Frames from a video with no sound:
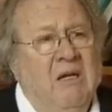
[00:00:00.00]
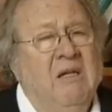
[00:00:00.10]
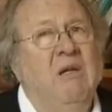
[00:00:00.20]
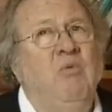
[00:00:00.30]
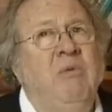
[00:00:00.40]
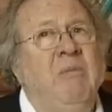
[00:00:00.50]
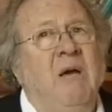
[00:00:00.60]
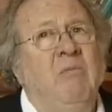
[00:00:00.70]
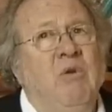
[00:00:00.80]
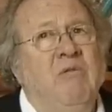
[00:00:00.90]
qui
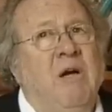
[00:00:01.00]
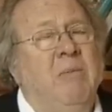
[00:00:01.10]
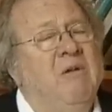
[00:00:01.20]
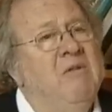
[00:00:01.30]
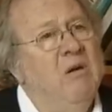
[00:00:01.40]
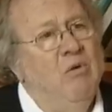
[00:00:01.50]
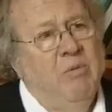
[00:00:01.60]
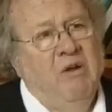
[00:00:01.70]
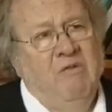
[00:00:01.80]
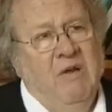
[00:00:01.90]
lui-même devra prévenir le
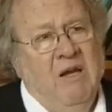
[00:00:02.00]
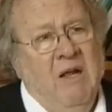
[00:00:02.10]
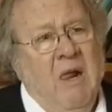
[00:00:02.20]
préfet,